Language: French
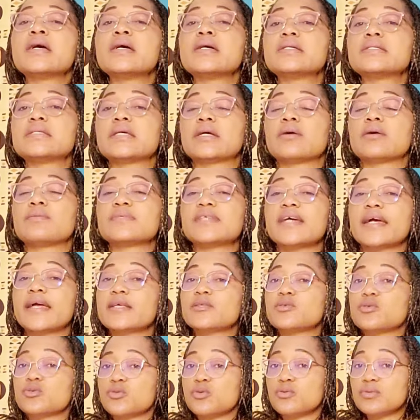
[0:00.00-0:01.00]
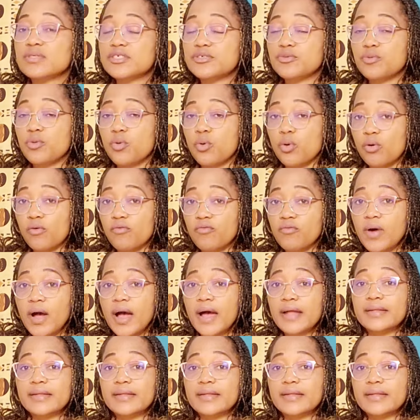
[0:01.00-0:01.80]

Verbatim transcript: C'est comme ça qu'elles se sont dit au revoir.